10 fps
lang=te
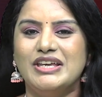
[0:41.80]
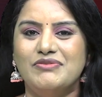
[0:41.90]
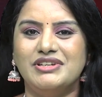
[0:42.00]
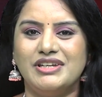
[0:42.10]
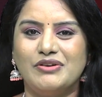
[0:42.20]

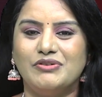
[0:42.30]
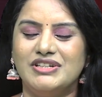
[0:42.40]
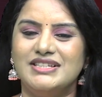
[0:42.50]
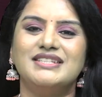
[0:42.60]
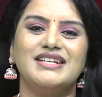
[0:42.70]
ఈ విషయం
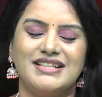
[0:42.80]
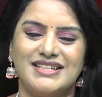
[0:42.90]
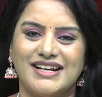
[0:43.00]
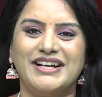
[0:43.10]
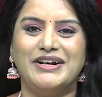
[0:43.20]
గురించి చాలా
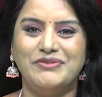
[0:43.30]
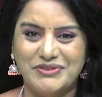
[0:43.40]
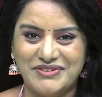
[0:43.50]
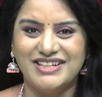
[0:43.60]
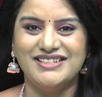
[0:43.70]
చక్కగా
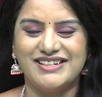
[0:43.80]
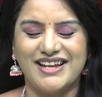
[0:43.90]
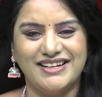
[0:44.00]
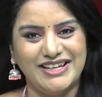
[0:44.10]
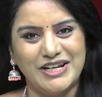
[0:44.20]

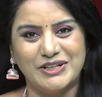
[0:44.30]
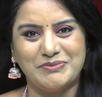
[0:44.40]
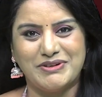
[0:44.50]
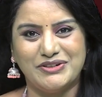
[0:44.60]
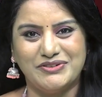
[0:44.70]
వివరించడానికి
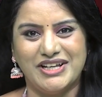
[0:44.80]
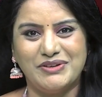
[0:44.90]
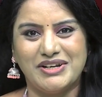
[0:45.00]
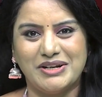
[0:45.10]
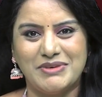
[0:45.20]
నాతో పాటు
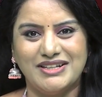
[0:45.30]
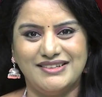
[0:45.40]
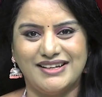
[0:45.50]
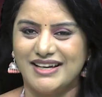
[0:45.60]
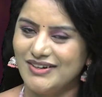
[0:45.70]
ఉన్నారు
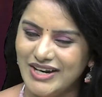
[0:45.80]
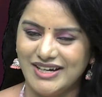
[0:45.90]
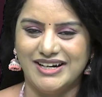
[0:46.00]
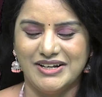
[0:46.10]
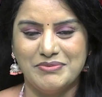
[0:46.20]
విక్రమాదిత్య గారు
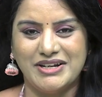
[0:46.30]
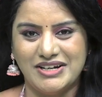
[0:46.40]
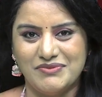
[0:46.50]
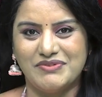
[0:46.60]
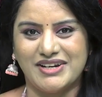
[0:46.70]
ఆయన అడిగి
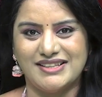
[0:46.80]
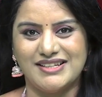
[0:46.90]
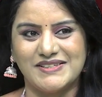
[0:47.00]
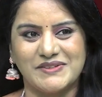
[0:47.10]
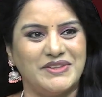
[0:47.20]
మరిన్ని వివరాలు
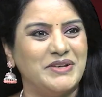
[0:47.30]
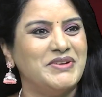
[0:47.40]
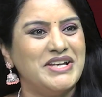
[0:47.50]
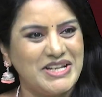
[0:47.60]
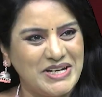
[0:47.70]
తెలుసుకుందాం
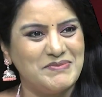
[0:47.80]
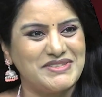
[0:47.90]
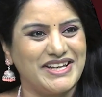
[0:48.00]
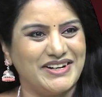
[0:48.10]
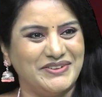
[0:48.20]

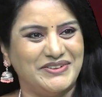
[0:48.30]
నమస్కారం